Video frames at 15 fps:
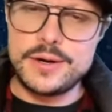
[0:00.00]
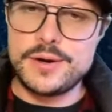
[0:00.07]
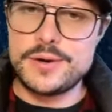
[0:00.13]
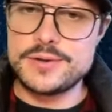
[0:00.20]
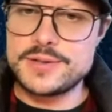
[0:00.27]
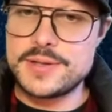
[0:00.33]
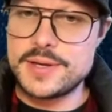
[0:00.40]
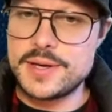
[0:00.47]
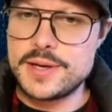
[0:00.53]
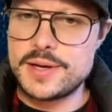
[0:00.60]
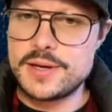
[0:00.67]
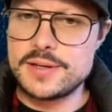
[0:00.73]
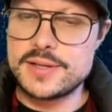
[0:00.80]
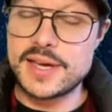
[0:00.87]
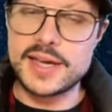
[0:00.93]
euh,
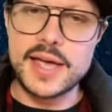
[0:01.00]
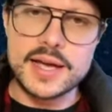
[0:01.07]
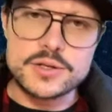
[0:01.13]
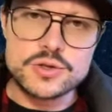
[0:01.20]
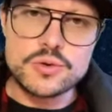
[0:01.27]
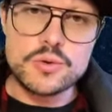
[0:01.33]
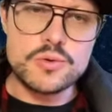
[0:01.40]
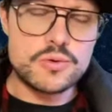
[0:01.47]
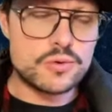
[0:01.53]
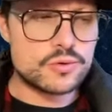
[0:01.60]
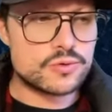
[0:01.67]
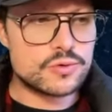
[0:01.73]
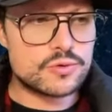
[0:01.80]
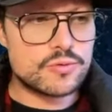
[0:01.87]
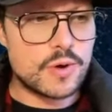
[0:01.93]
des, réactions, que
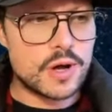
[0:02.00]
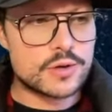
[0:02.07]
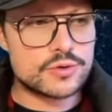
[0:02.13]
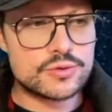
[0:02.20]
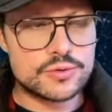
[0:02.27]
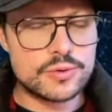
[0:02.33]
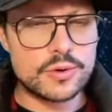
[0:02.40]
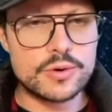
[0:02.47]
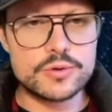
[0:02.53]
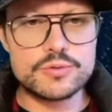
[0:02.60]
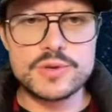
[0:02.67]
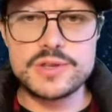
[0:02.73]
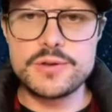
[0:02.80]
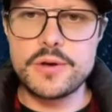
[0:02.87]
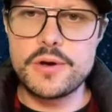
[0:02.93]
ce soit sur euh,
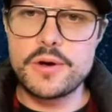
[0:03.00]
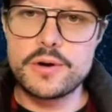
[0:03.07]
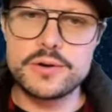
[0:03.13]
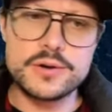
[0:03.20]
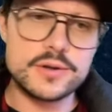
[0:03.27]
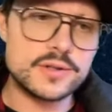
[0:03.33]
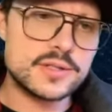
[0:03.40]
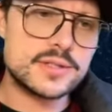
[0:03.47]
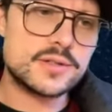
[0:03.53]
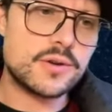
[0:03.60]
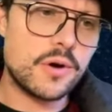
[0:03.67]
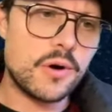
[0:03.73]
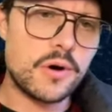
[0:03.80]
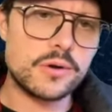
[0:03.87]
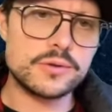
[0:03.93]
Twitter,
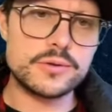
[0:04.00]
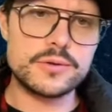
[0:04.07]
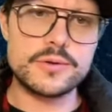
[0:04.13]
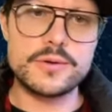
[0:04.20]
Discord,